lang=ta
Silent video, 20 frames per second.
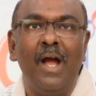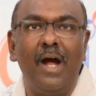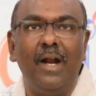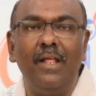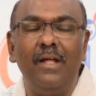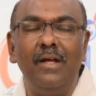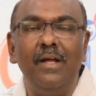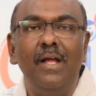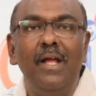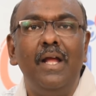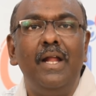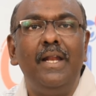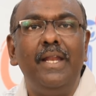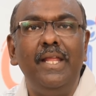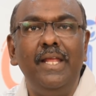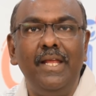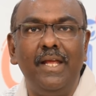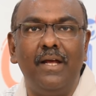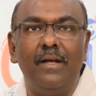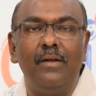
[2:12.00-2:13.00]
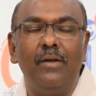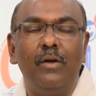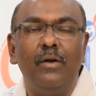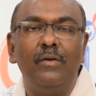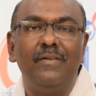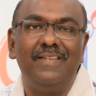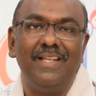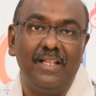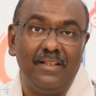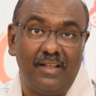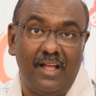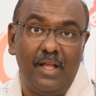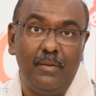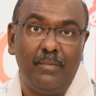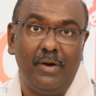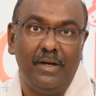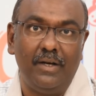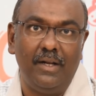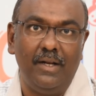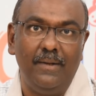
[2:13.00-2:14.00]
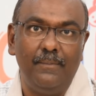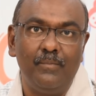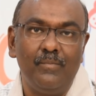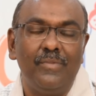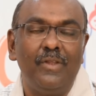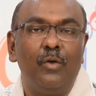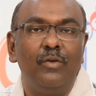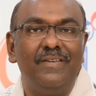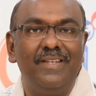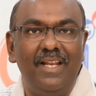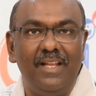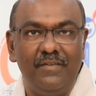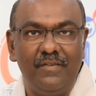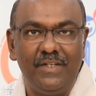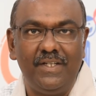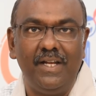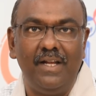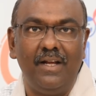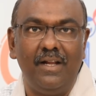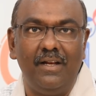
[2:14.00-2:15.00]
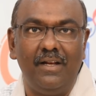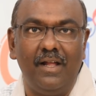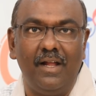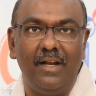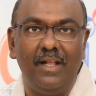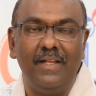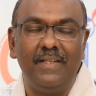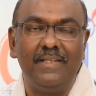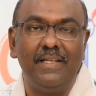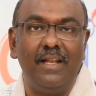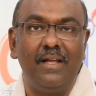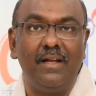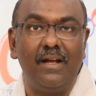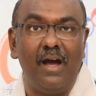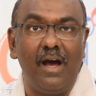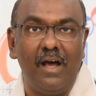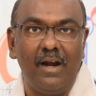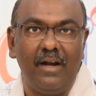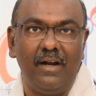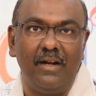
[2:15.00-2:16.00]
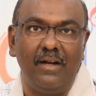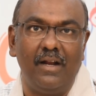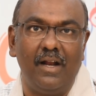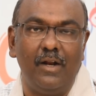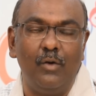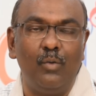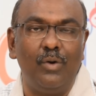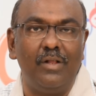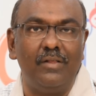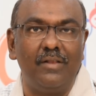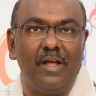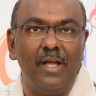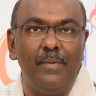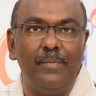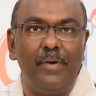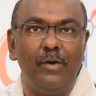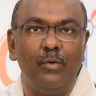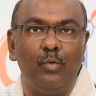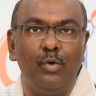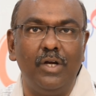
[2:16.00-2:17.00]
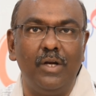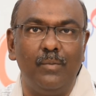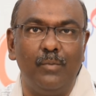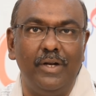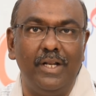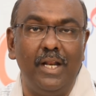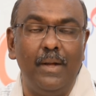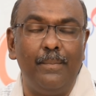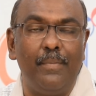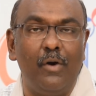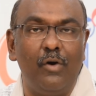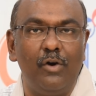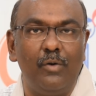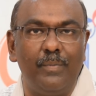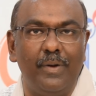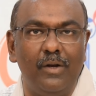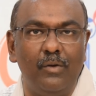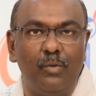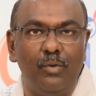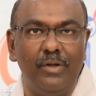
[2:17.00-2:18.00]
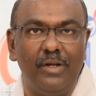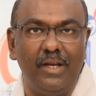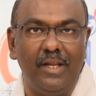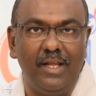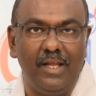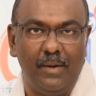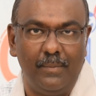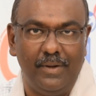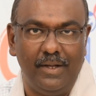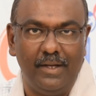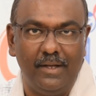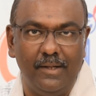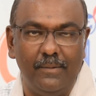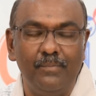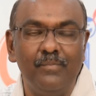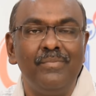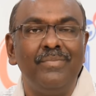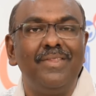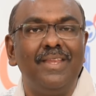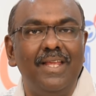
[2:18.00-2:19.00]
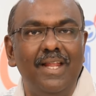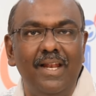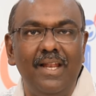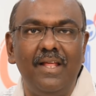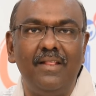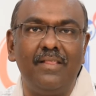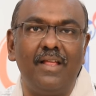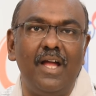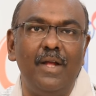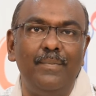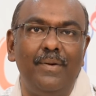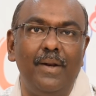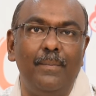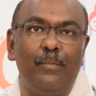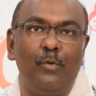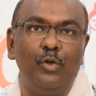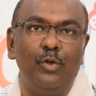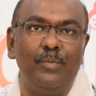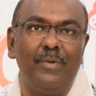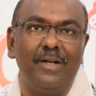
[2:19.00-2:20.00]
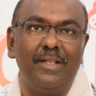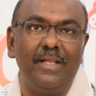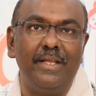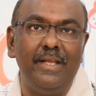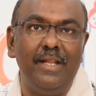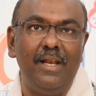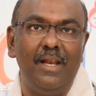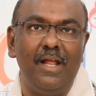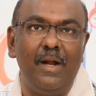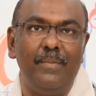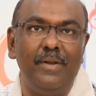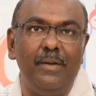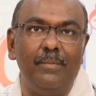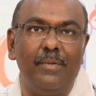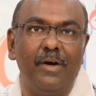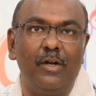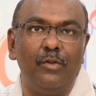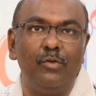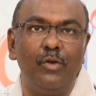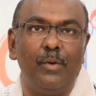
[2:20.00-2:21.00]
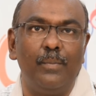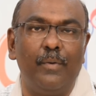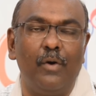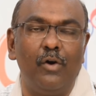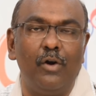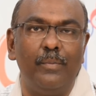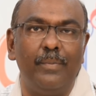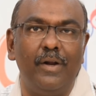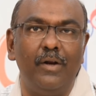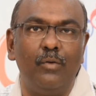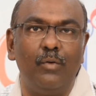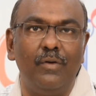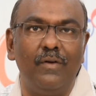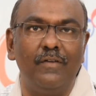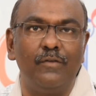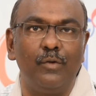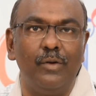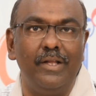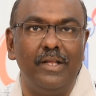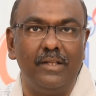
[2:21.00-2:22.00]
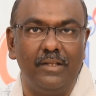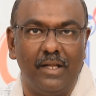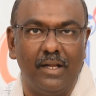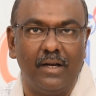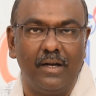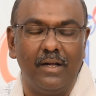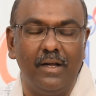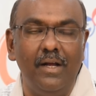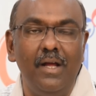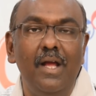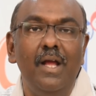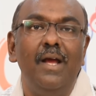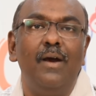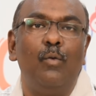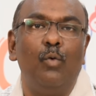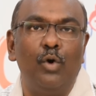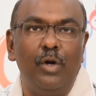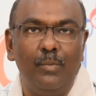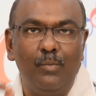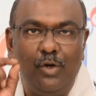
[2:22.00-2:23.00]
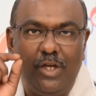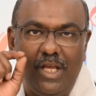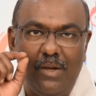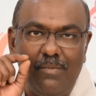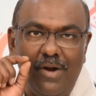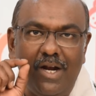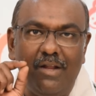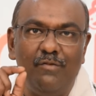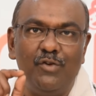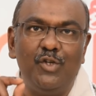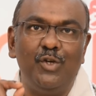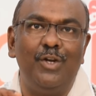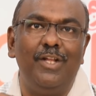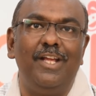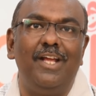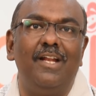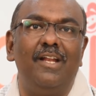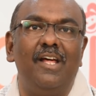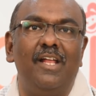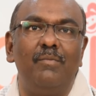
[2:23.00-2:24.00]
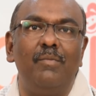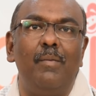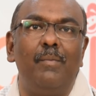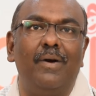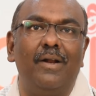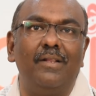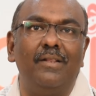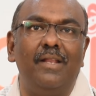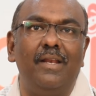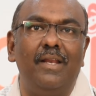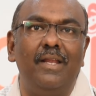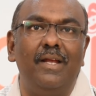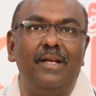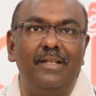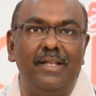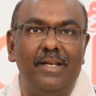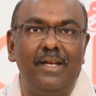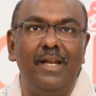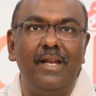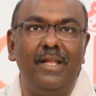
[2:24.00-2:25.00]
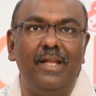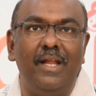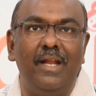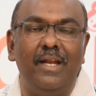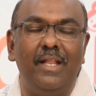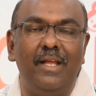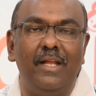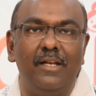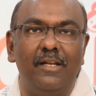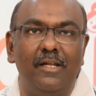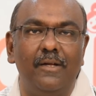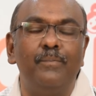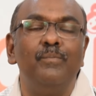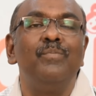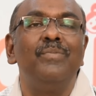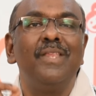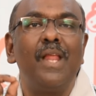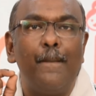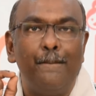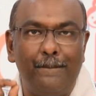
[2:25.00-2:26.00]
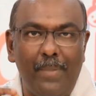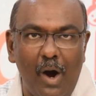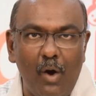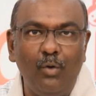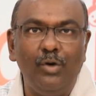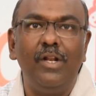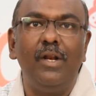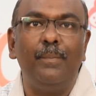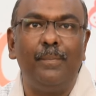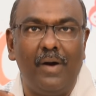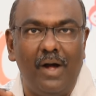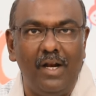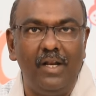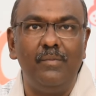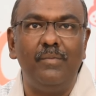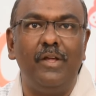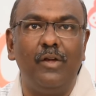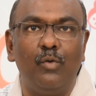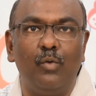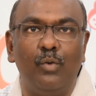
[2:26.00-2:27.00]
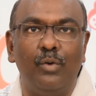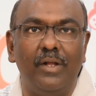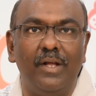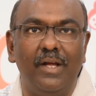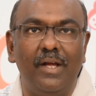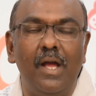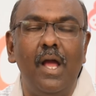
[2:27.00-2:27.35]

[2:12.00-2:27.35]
ஆனால் நீங்கள் சில தாய்மார்கள் சில விஷயங்கள்னால சில காரணங்களால் உங்களை தாய்ப்பால் கொடுக்க முடியல பவுடர் பால் கொடுக்குறீங்க அப்படின்னா இல்லை தாய்ப்பால் போதுமானதாக இல்லை அப்படின்னு மருத்துவர் பவுடர் பால் கொடுக்க சொல்லியிருந்தாருன்னா ஒரு முக்கியமான விஷயம் நீங்கள் எல்லாருமே மறந்துடுறீங்க அது என்னென்னு கேட்டிங்கன்னா பவுடர் பாலுமே கூட